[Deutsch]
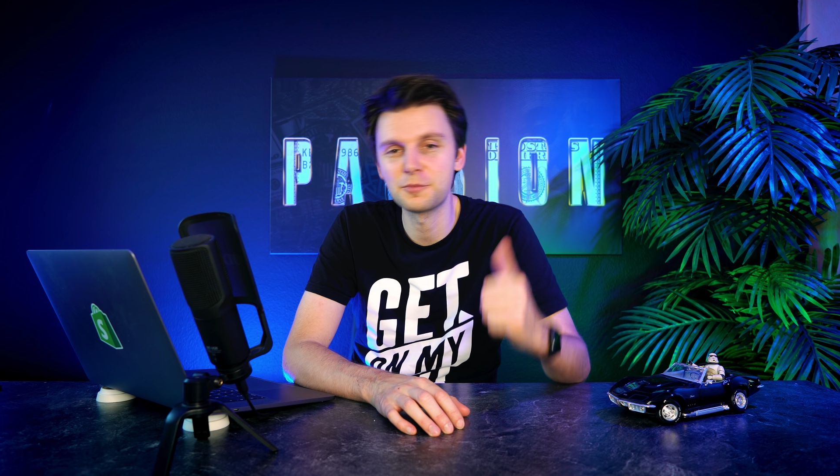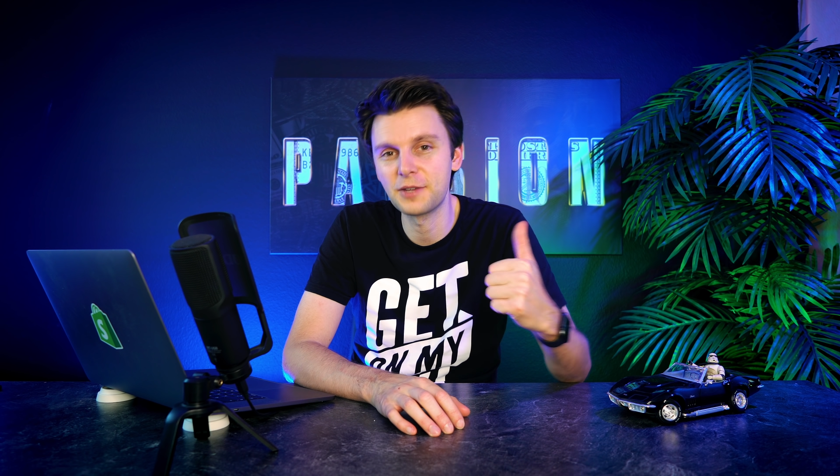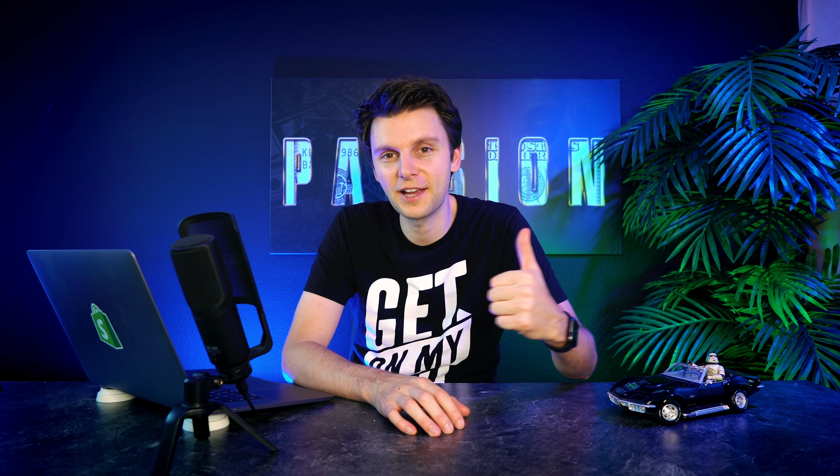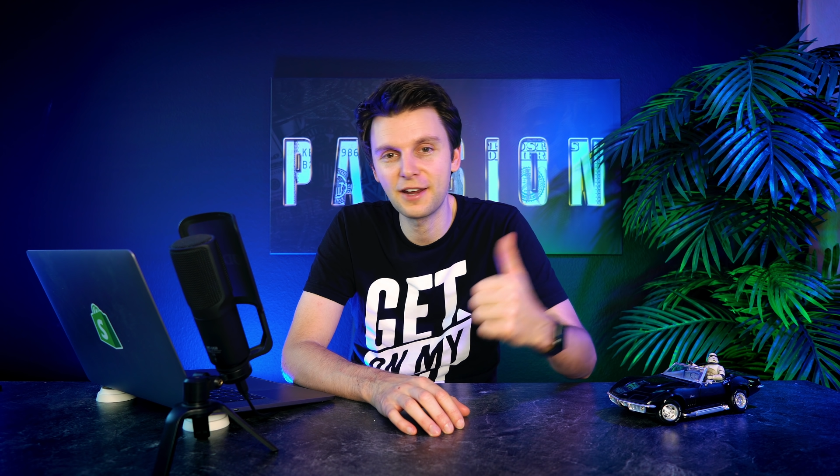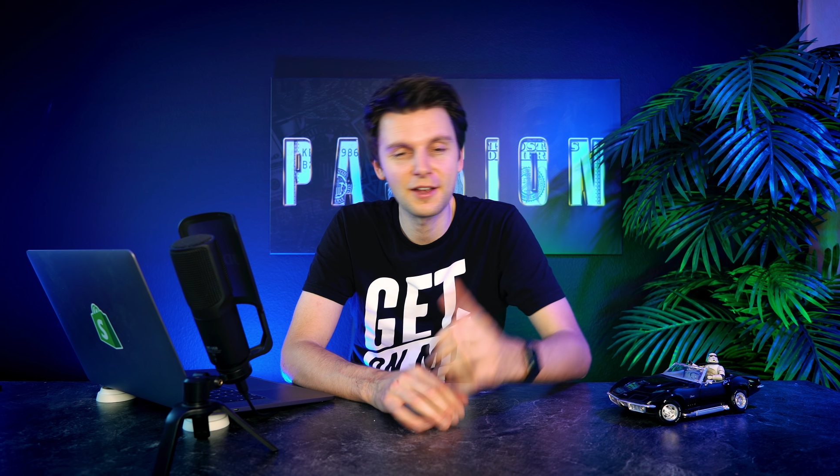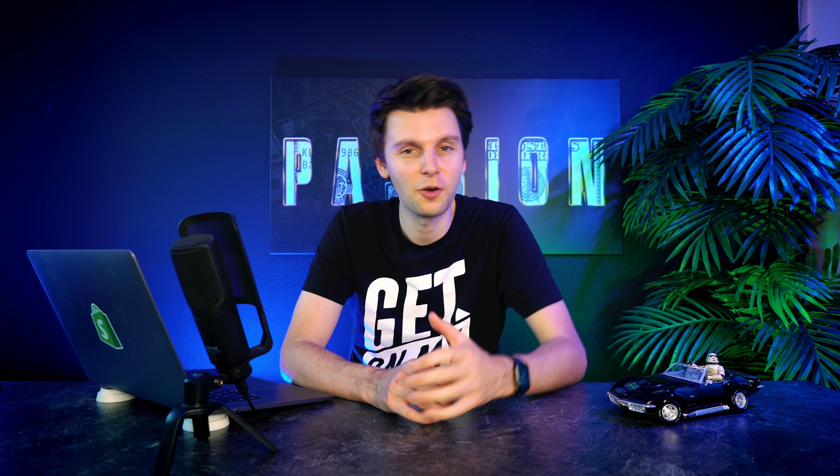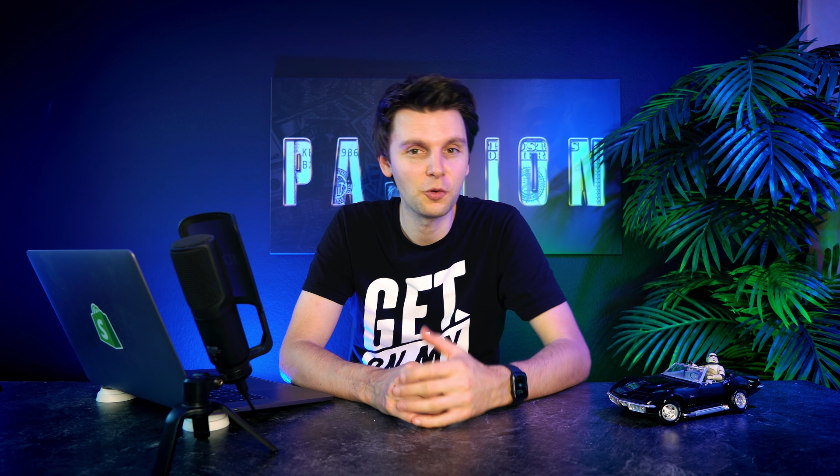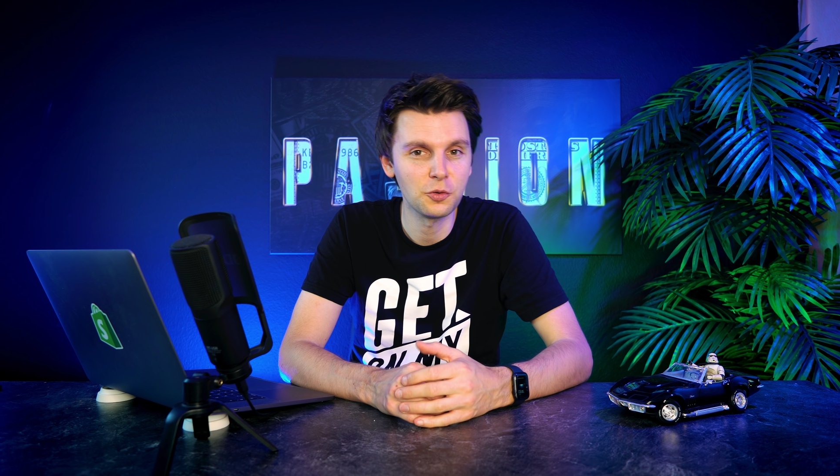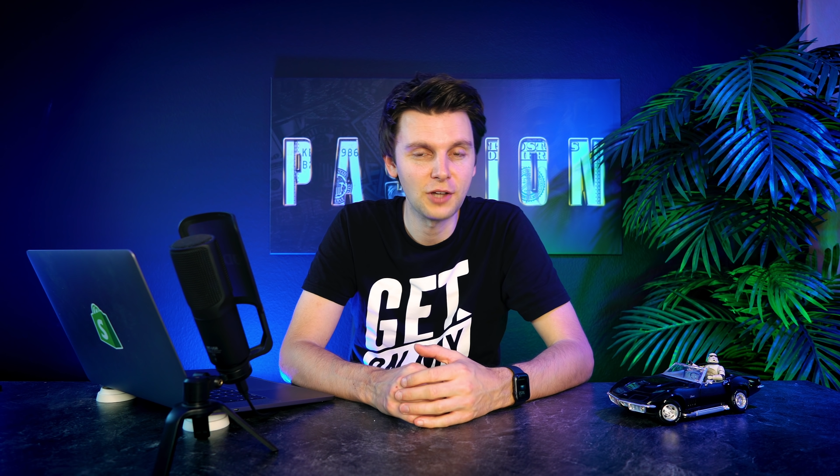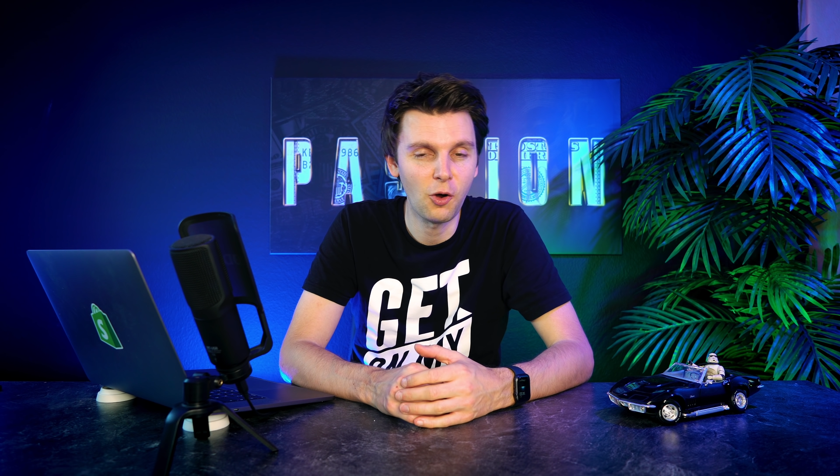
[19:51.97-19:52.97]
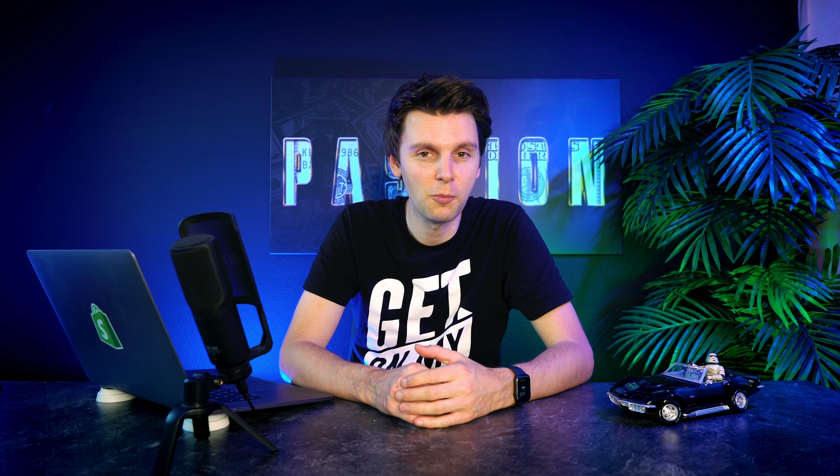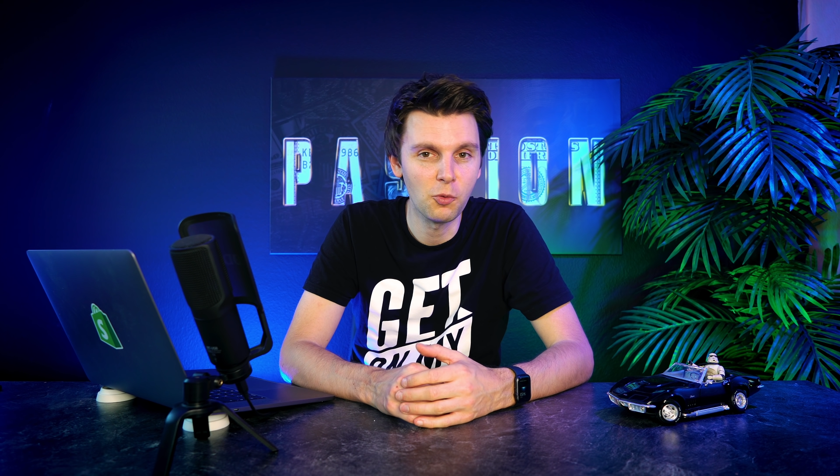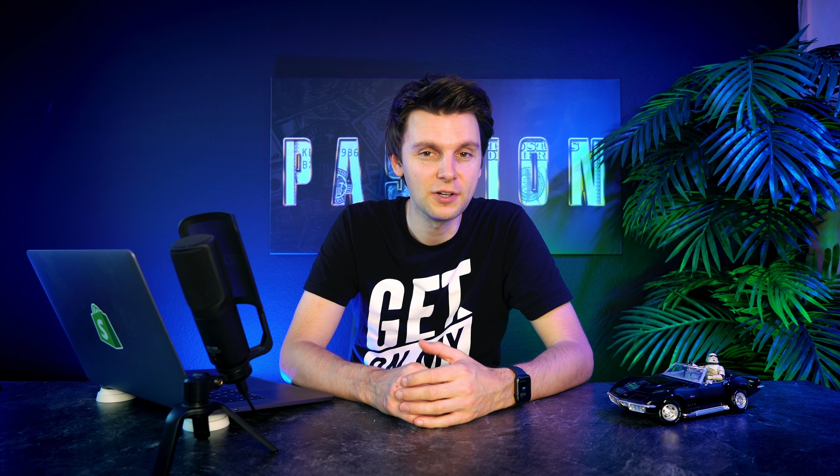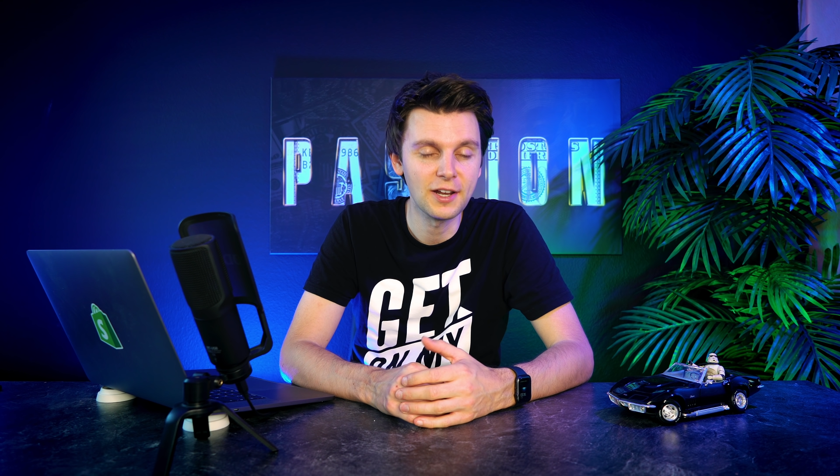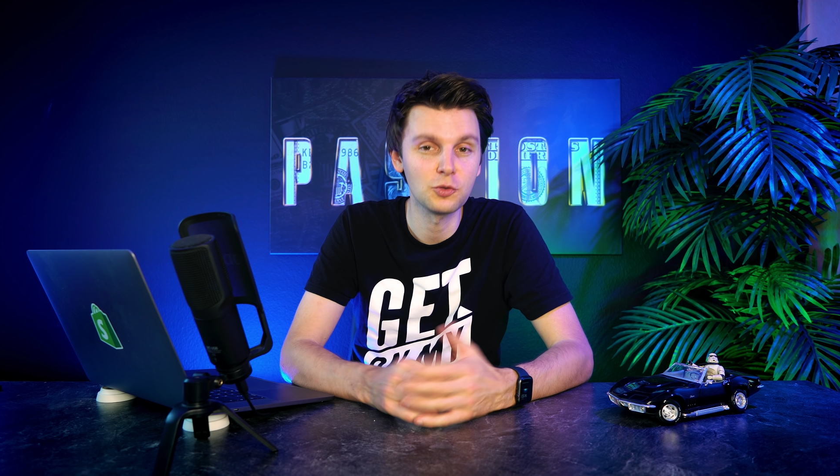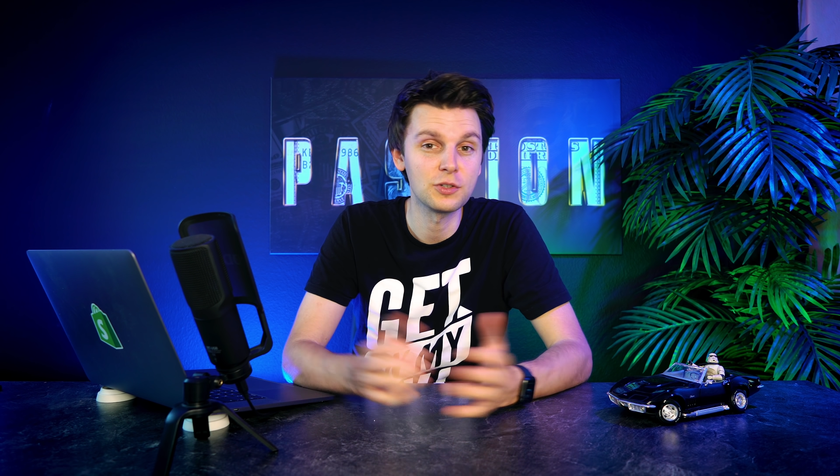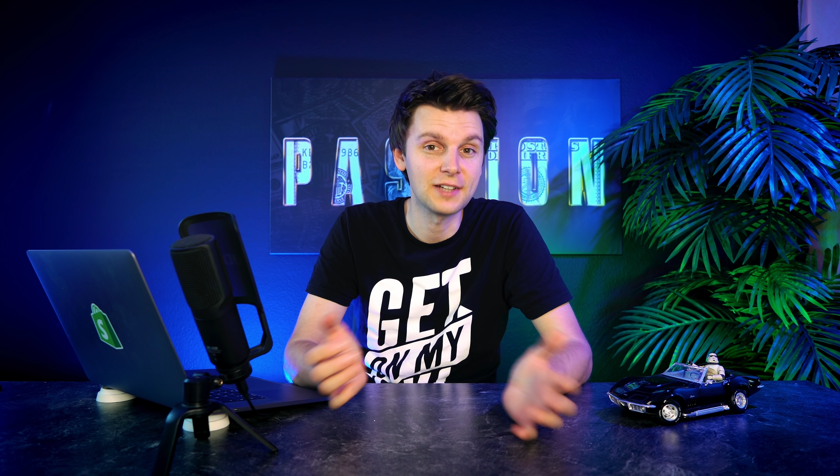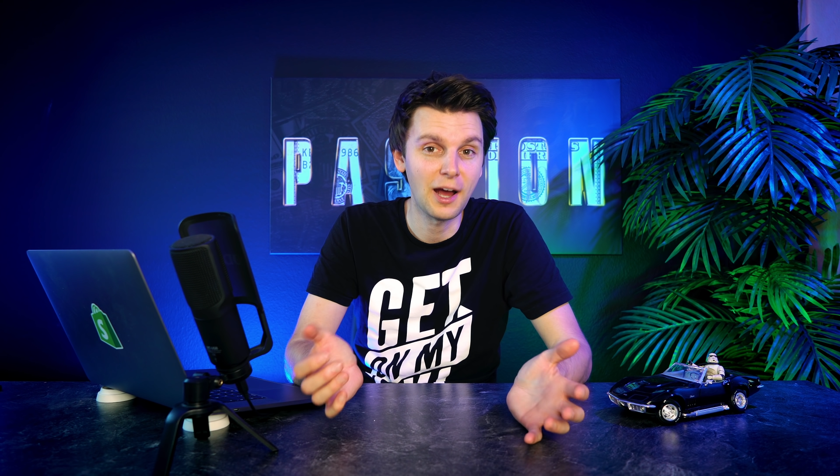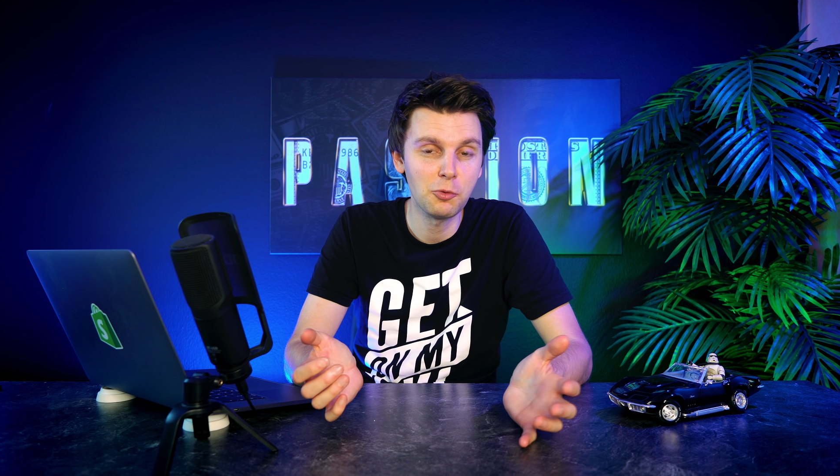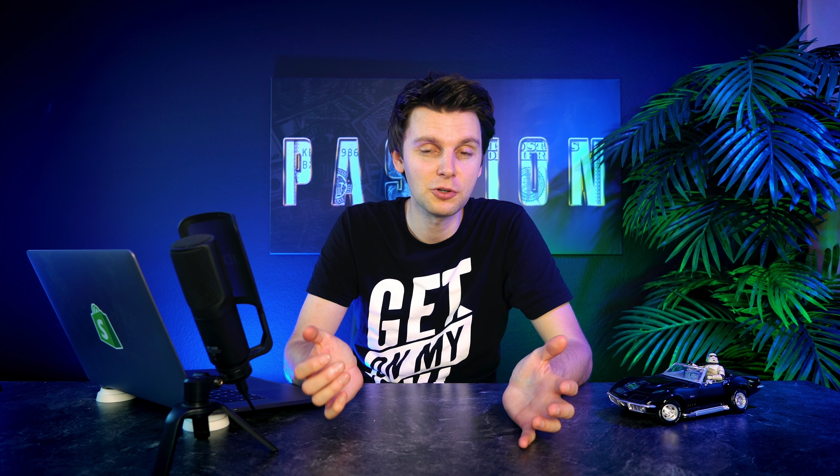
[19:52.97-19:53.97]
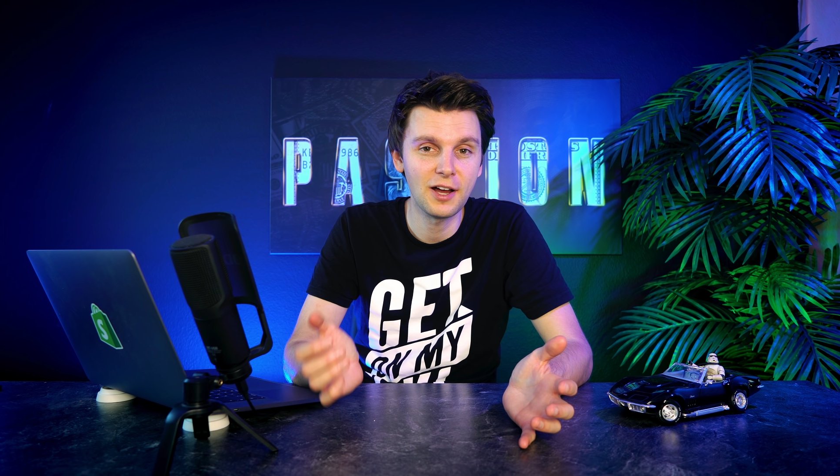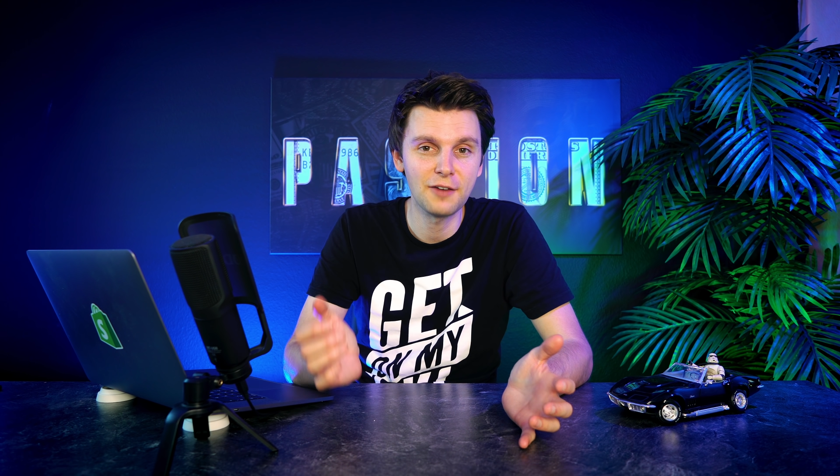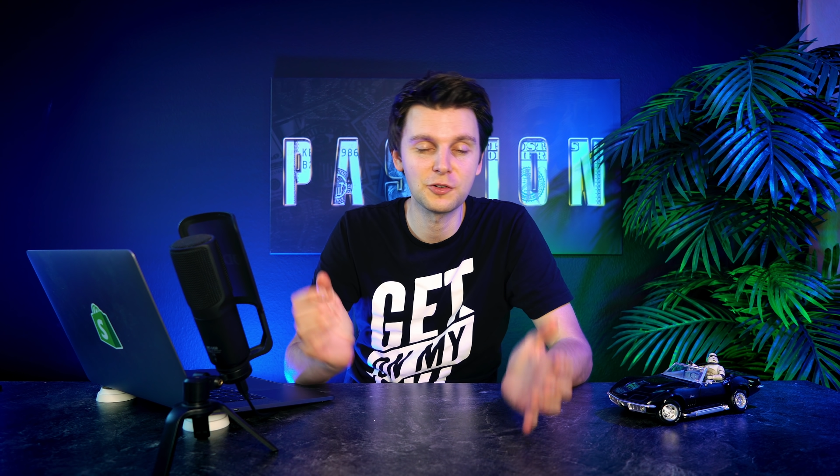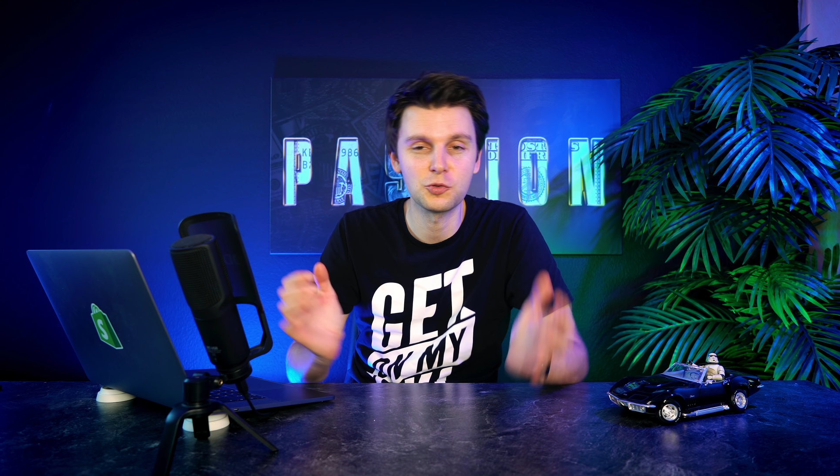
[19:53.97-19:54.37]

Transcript: Lass mir gerne hier auch einen Daumen und natürlich ein Abo da,